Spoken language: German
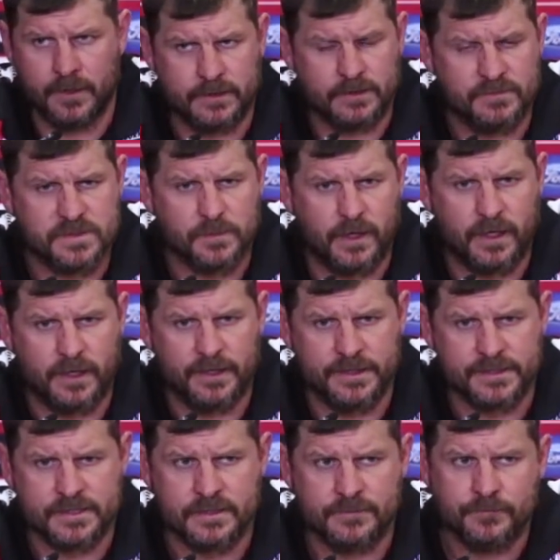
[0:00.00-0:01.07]
nach dem
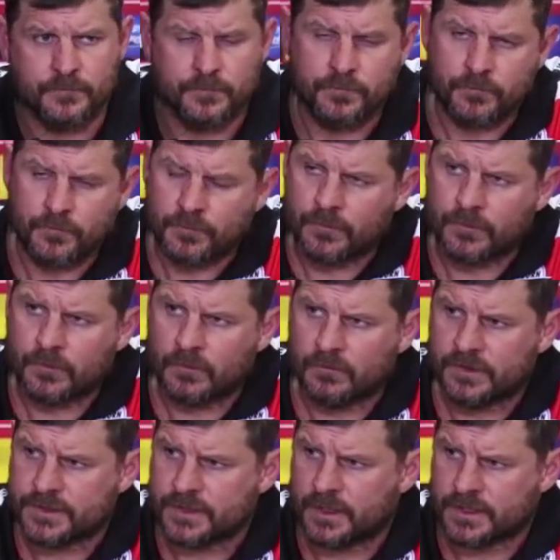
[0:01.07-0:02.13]
2-1.
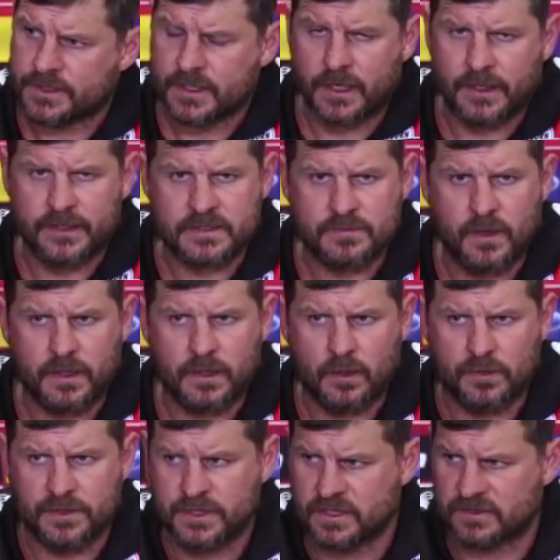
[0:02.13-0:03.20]
Wenn sie da das 3-1 machen,
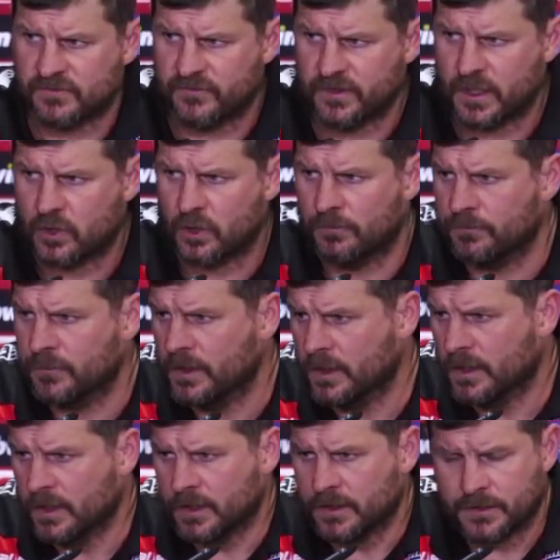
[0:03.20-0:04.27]
glaube ich nicht, dass wir wiederkommen.
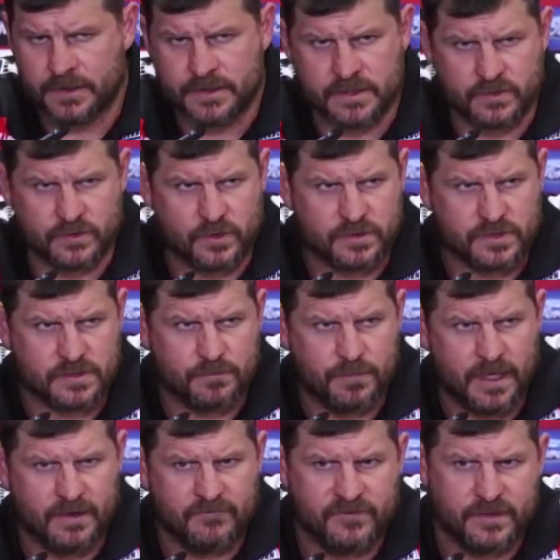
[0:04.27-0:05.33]
Nichtsdestotrotz
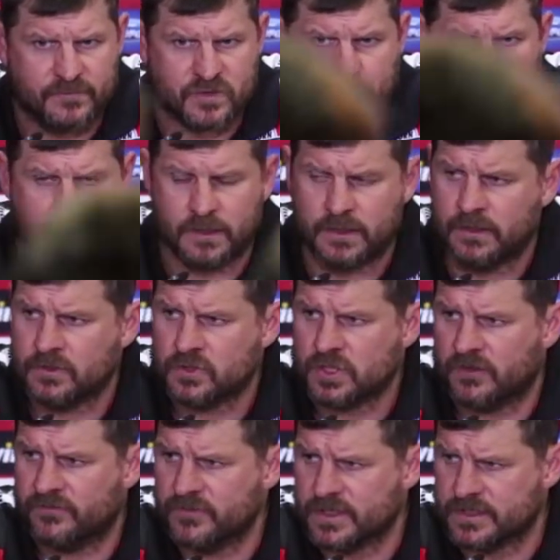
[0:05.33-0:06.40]
bleiben wir im Spiel,
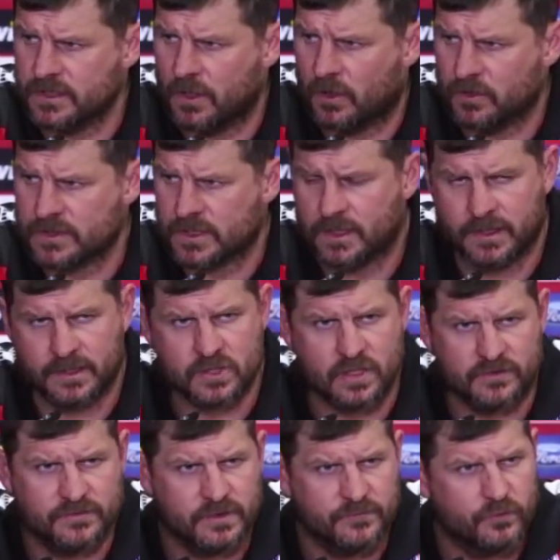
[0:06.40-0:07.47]
schaffen wir es den Ausgleich, schaffen wir in